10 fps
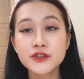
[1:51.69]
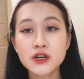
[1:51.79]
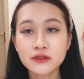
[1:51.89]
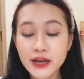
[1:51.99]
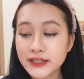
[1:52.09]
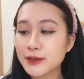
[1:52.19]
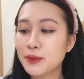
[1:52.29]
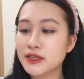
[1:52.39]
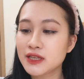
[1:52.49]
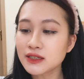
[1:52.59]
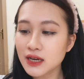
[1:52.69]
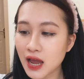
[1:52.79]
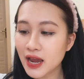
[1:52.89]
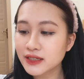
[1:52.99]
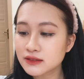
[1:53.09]
Trước đây thì mình rất
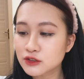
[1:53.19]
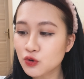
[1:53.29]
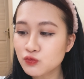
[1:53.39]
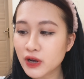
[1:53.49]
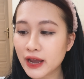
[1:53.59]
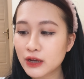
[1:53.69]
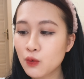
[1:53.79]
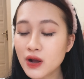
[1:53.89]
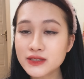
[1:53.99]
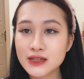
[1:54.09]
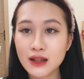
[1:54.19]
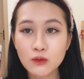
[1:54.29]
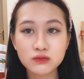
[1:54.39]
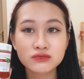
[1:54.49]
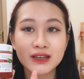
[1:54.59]
là hay sử dụng cái wax
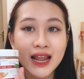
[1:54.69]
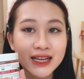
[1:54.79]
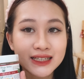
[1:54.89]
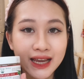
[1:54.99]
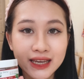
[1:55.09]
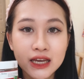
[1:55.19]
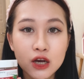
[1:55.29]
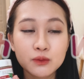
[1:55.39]
lông lạnh này